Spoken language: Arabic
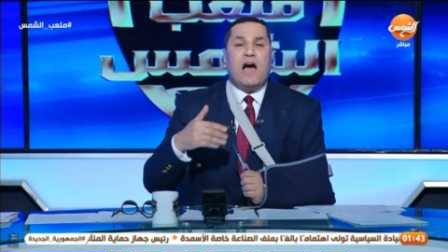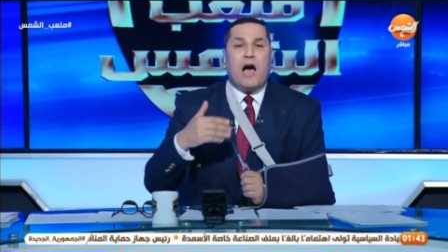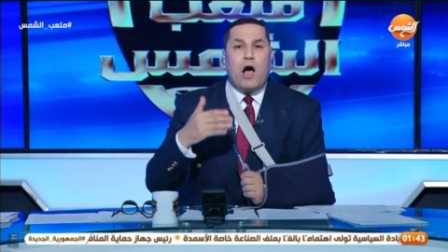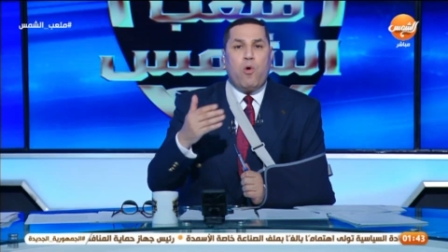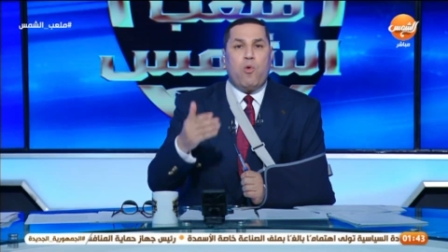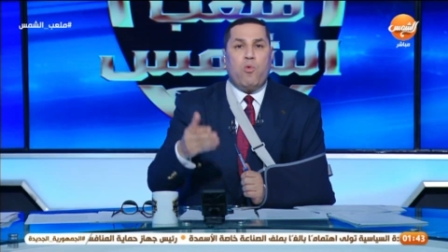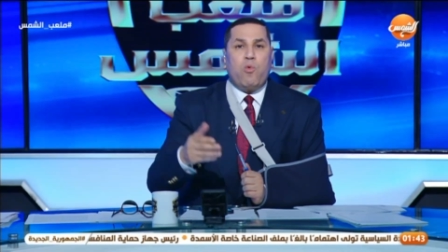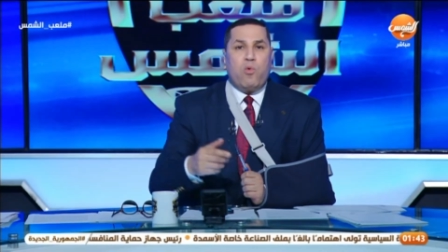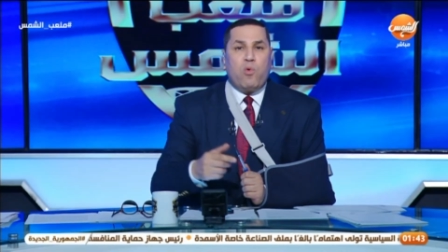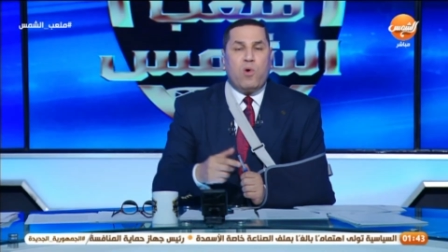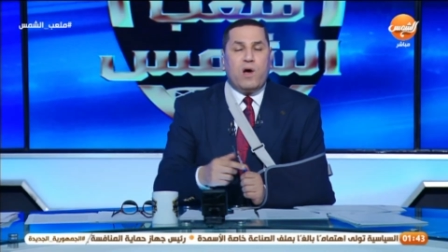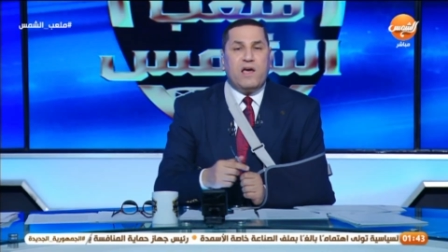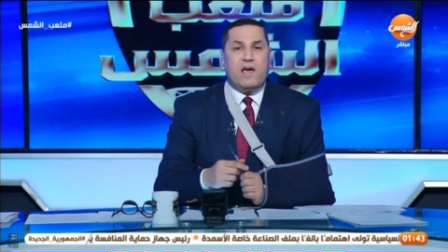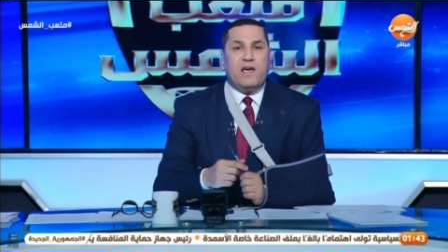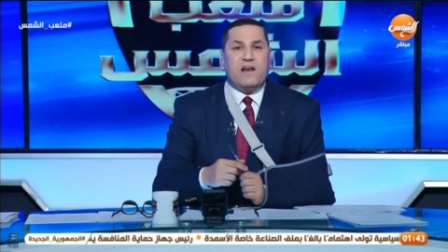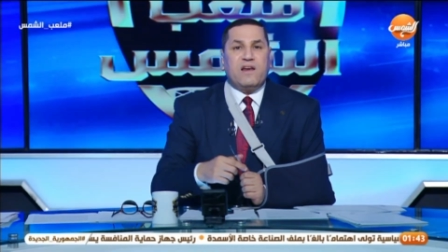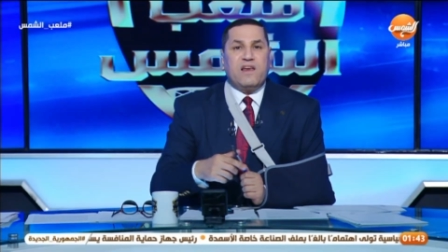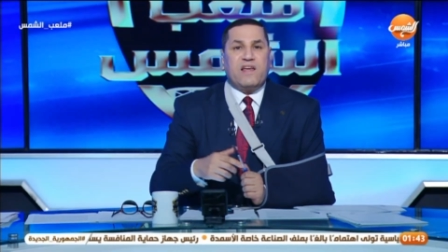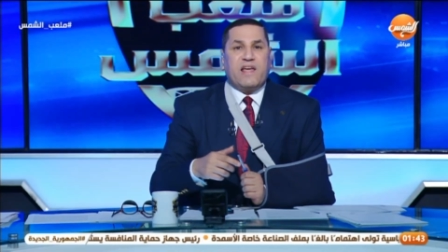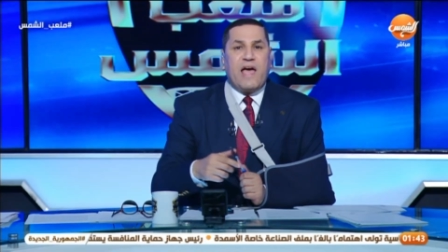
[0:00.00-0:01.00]
او
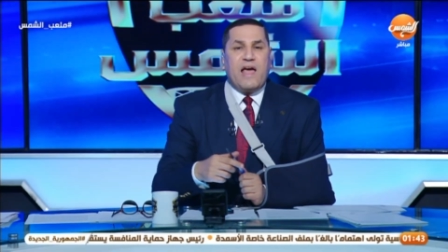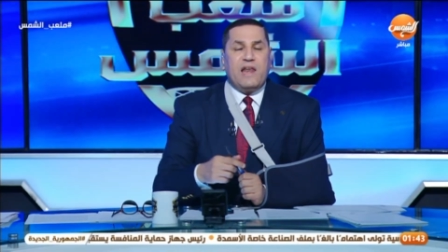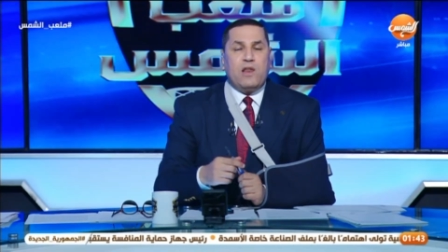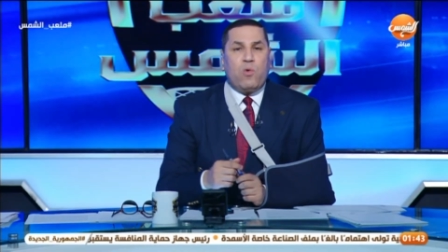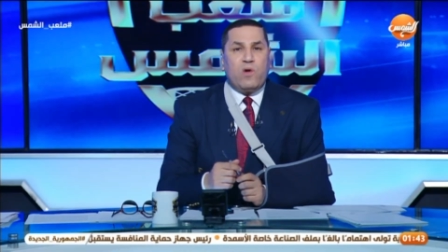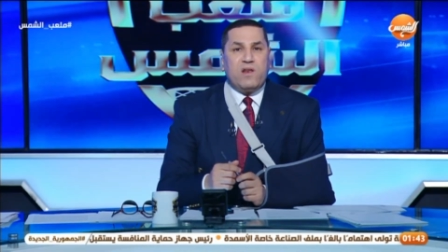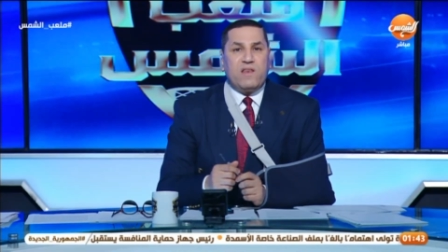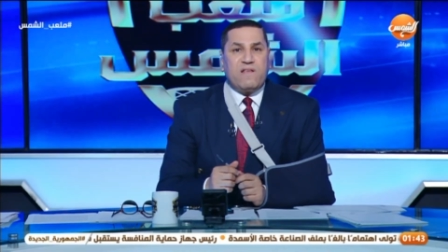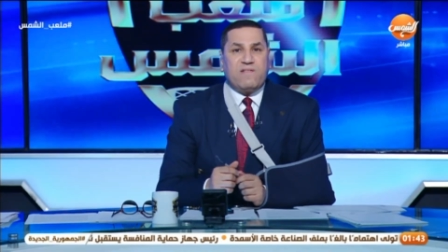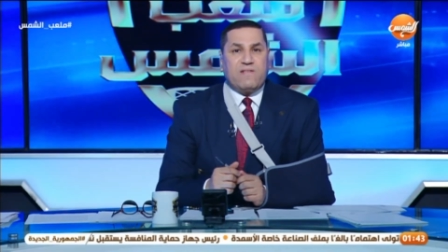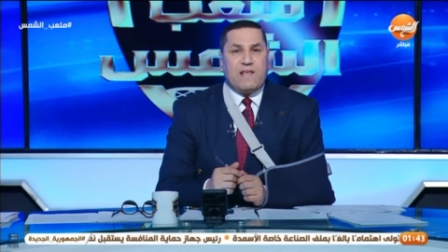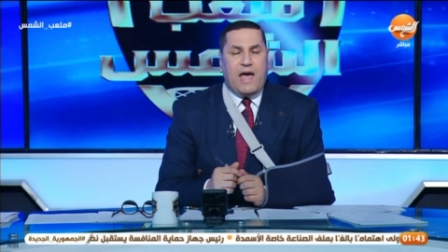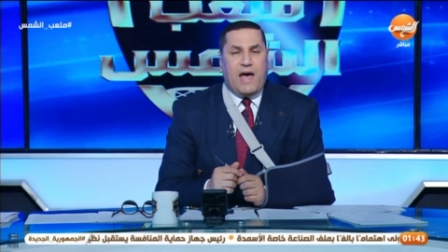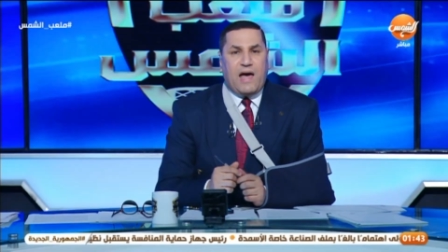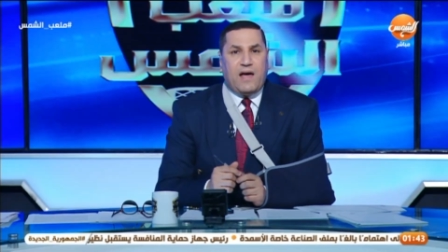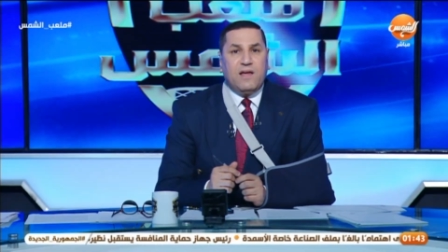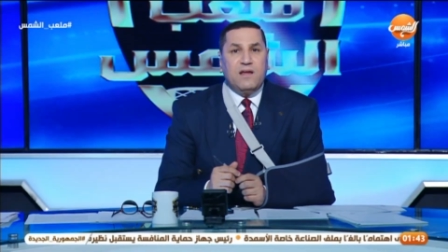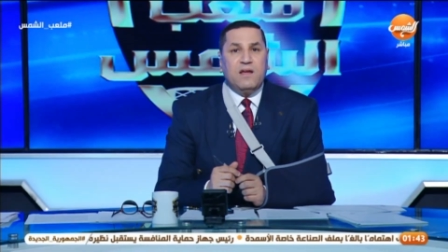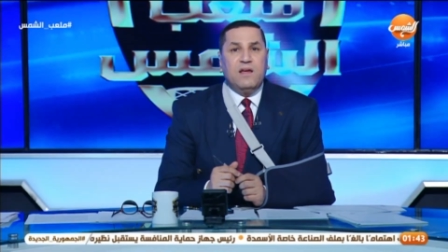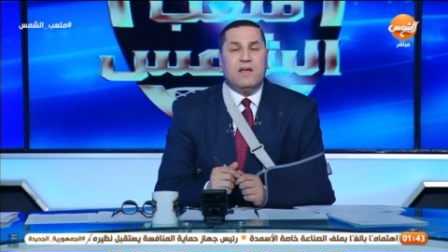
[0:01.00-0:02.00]
الرجال
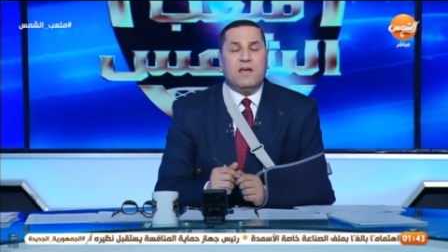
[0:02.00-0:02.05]
والنساء